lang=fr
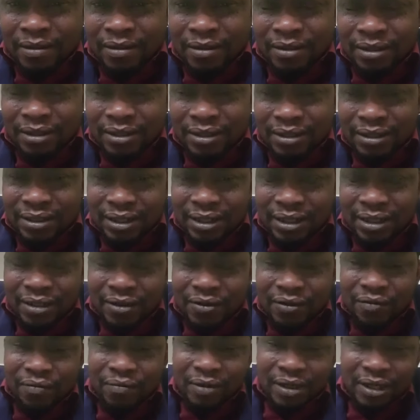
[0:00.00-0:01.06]
C'est ça
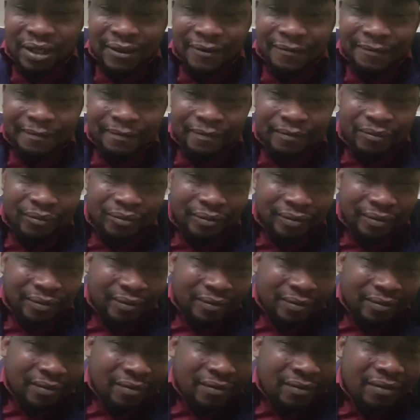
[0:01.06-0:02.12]
le mal.
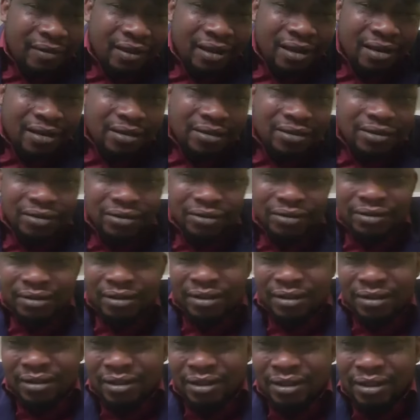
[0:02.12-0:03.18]
Et sur
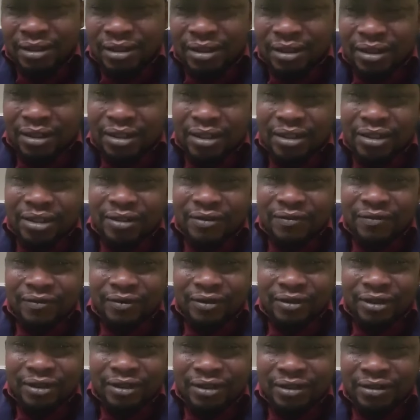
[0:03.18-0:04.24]
ce, quand je vois
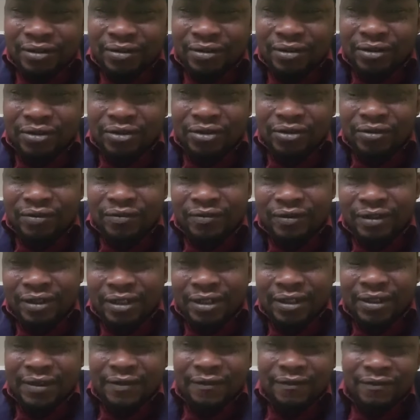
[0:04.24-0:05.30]
aussi Don Giovanni
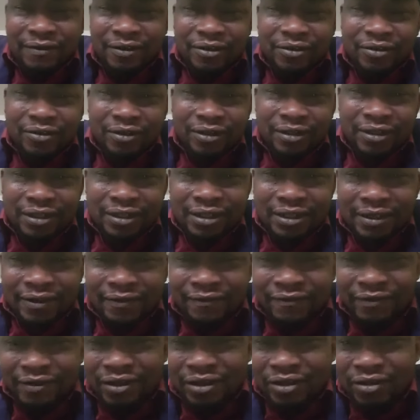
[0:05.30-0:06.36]
qui fait sortir des
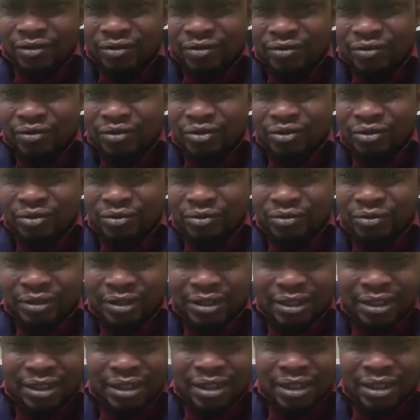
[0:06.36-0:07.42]
vidéos aujourd'hui,